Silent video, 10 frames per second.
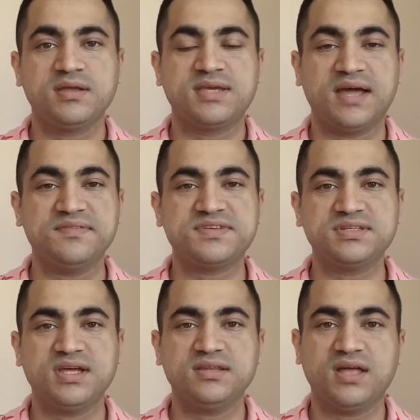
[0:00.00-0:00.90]
Kendisi
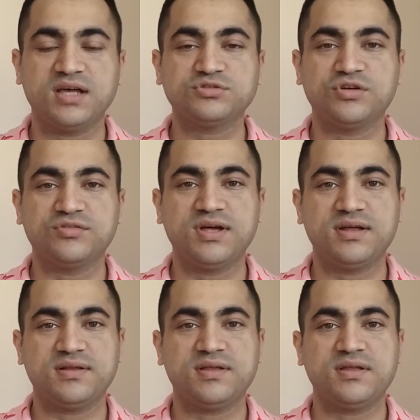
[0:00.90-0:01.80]
de daha
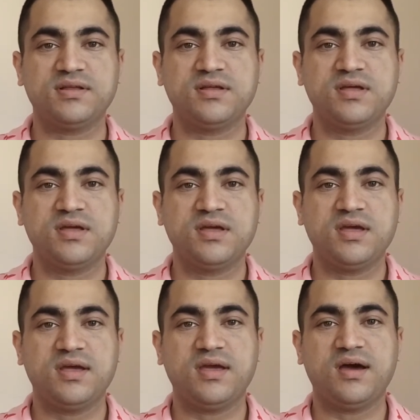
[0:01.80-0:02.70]
sonra
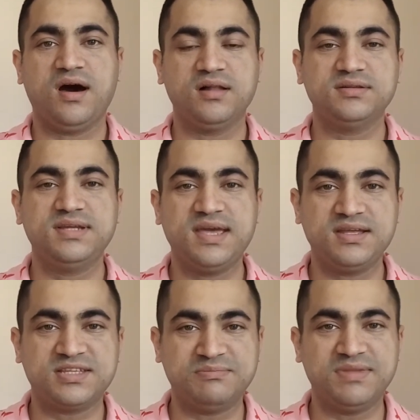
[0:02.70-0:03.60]
aldığı
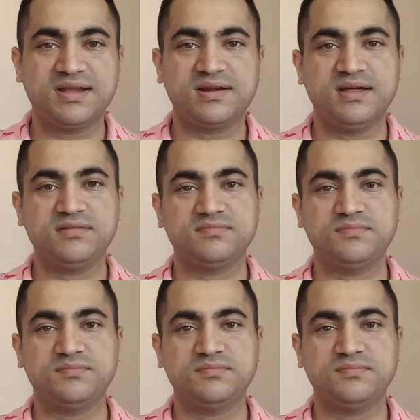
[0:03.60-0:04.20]
eğitimlerle